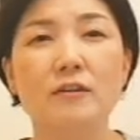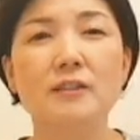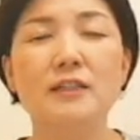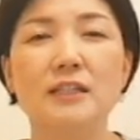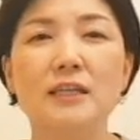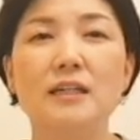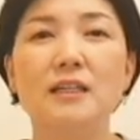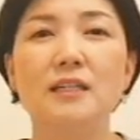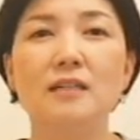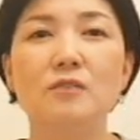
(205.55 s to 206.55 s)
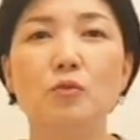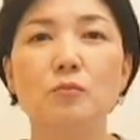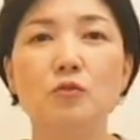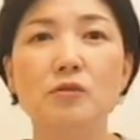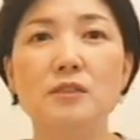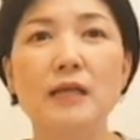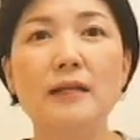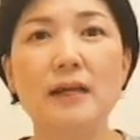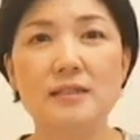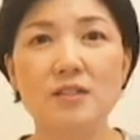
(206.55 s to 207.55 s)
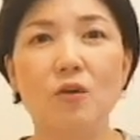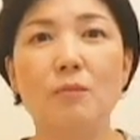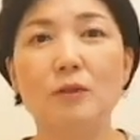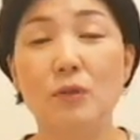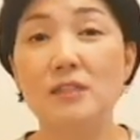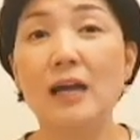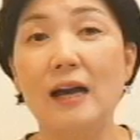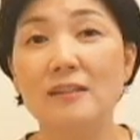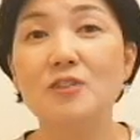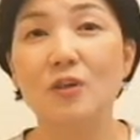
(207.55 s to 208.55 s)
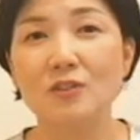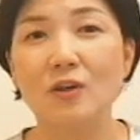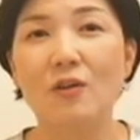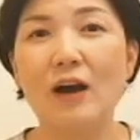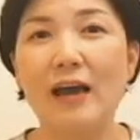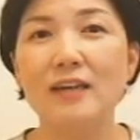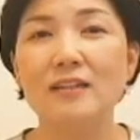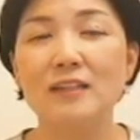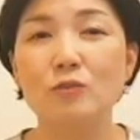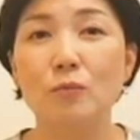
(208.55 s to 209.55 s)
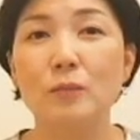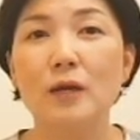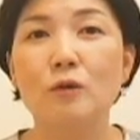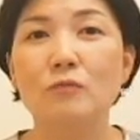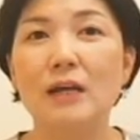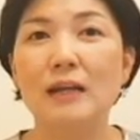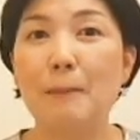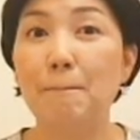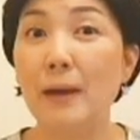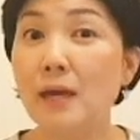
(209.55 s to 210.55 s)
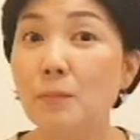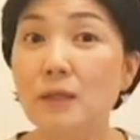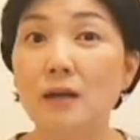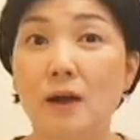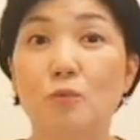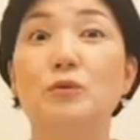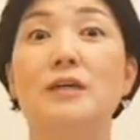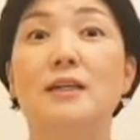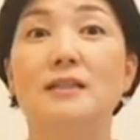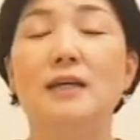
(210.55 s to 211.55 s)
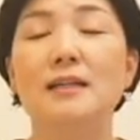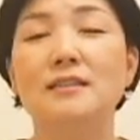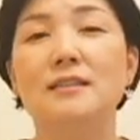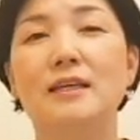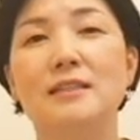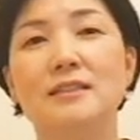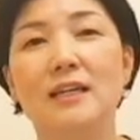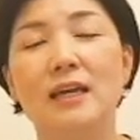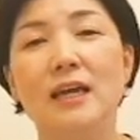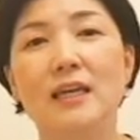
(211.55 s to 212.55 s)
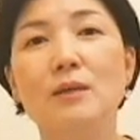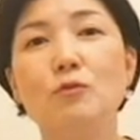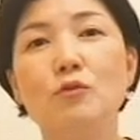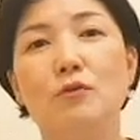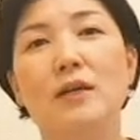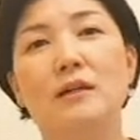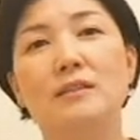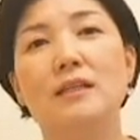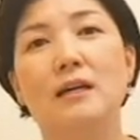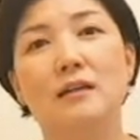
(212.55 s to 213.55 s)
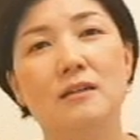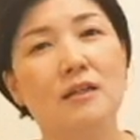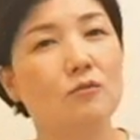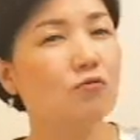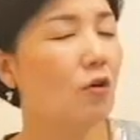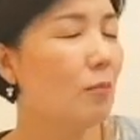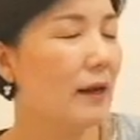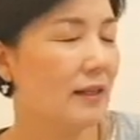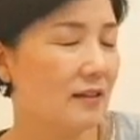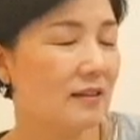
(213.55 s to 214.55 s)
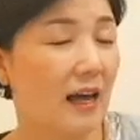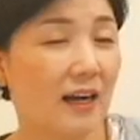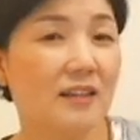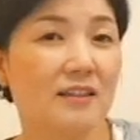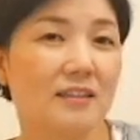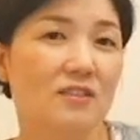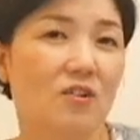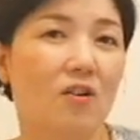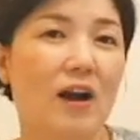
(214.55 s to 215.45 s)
특히 좀 출산한 지 얼마 되지 않으셔서 아이들이 좀 우리가 랩베이비라고 이야기를 하는데 이제 이불 위에 그냥 이렇게 누워만 있는 아가들 있죠.